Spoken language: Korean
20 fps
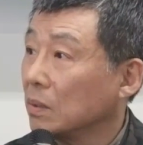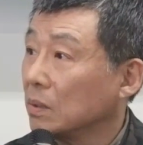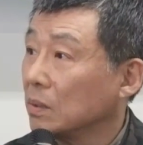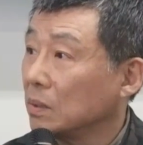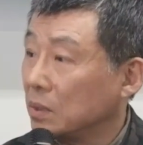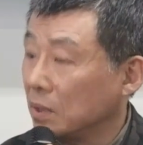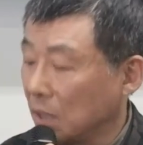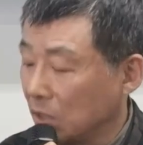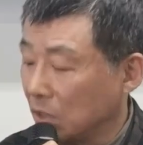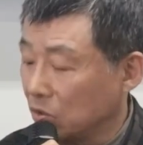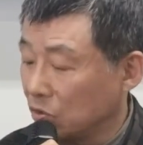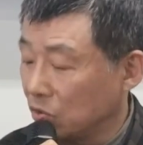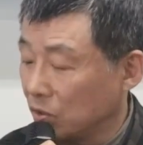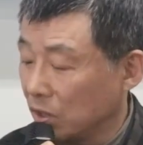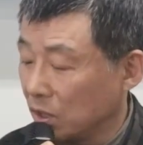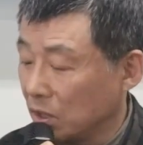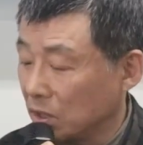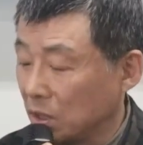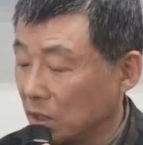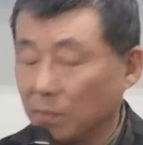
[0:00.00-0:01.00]

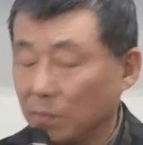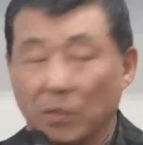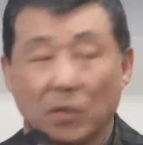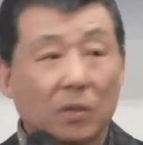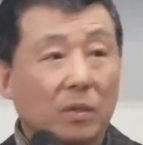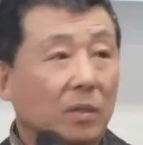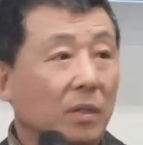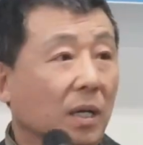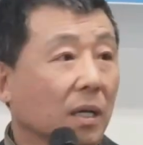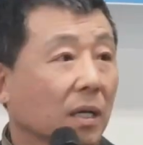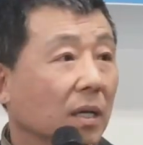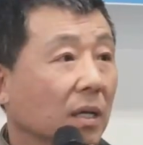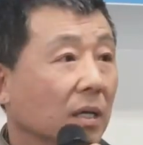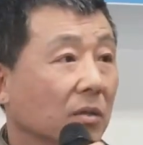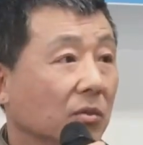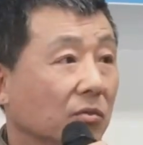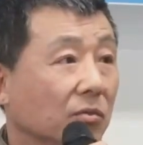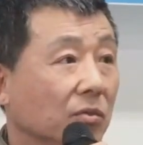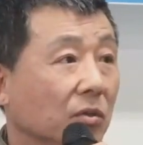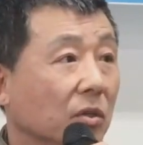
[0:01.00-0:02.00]
지난주에 11억
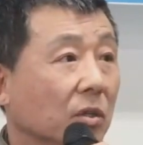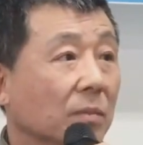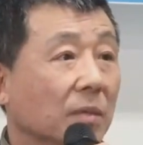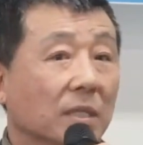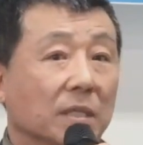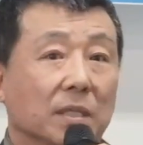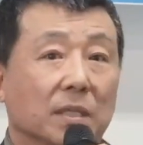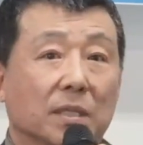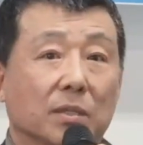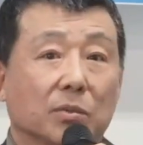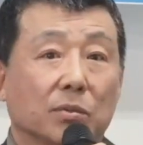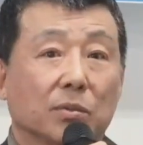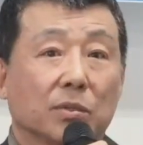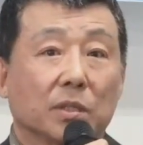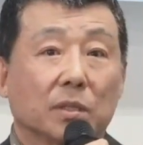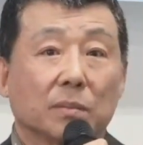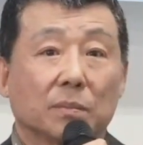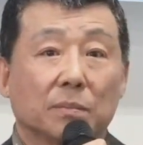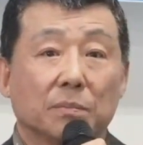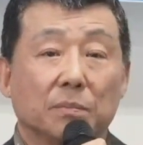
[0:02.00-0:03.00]
달러를 뚫겨 맞아가지고
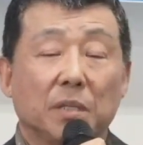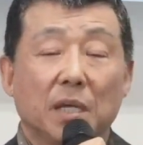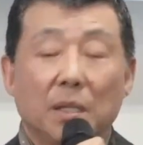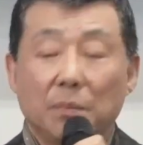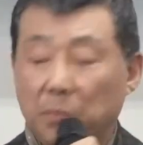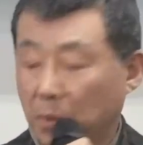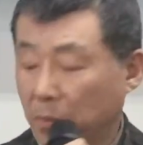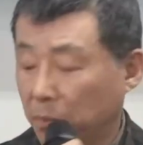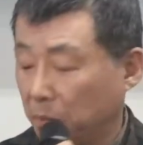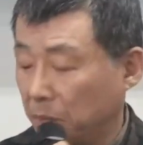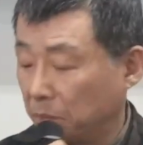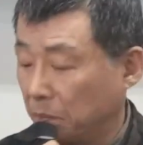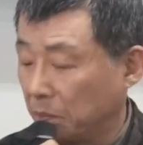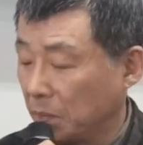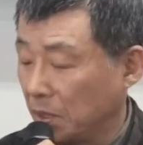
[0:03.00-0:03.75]
지금 BNP